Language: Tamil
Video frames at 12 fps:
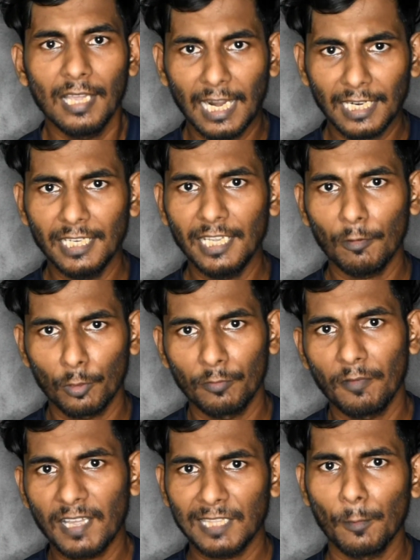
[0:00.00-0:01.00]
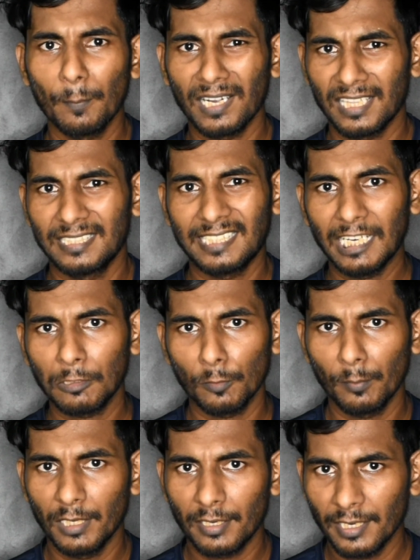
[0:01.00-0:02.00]
அனன்யா ஒரு விவாதம் வைப்பாங்க அந்த டேட்டோ
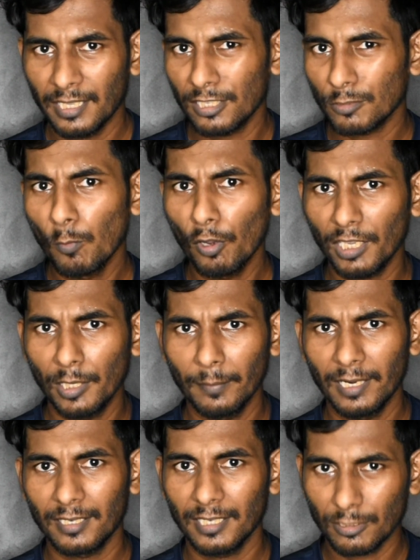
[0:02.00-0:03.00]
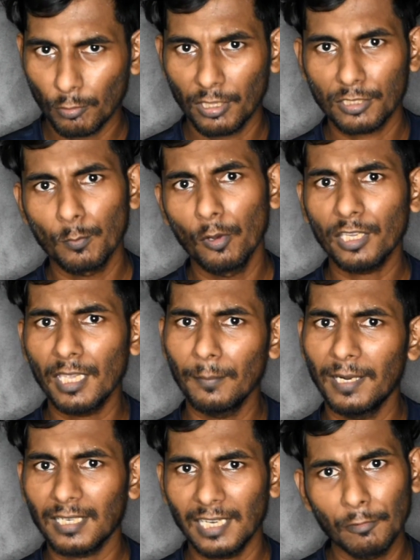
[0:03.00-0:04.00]
மேட்ரு அந்த ஸ்மோக்கிங் மேட்ரு ஸோ அந்த ஸ்மோக்கிங்
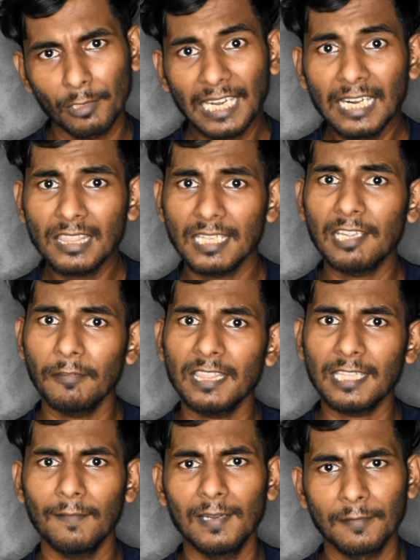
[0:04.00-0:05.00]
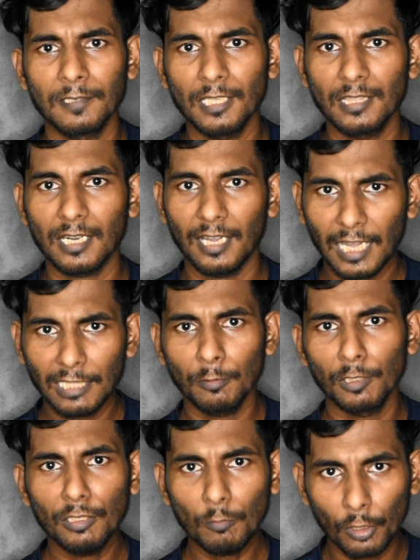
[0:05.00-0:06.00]
மேட்டர்லாம் இவங்க எடுத்துருக்கவே தேவையில்லை விசித்ரா அது
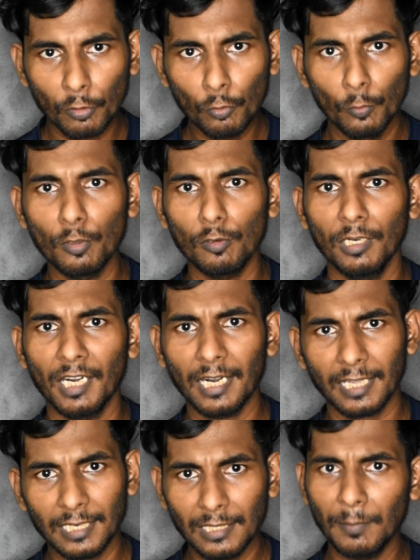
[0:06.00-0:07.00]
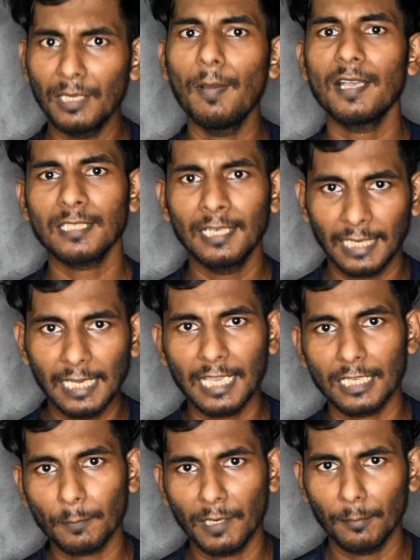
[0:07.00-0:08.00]
வந்து ஒரு ரூமுக்குள்ளே நடக்கிறது பிக் பாஸில்
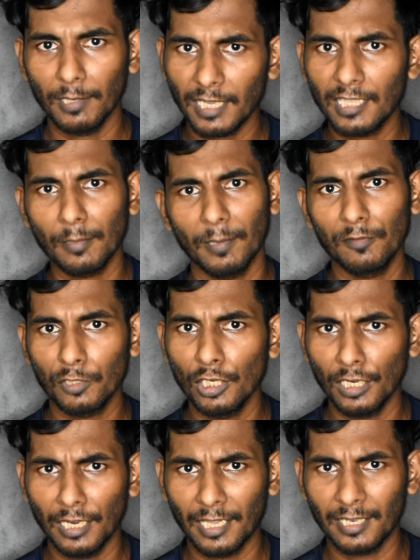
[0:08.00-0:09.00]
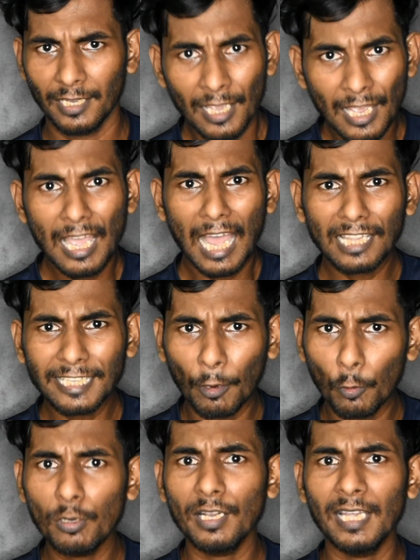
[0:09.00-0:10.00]
டெலிகாஸ்ட் பண்ண மாட்டாங்க இந்த மாதிரி விஷயங்கள்லாம் இருக்குது அது
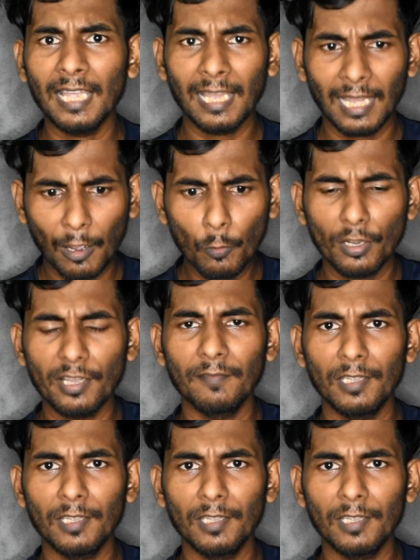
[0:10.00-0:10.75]
அவங்க அவங்க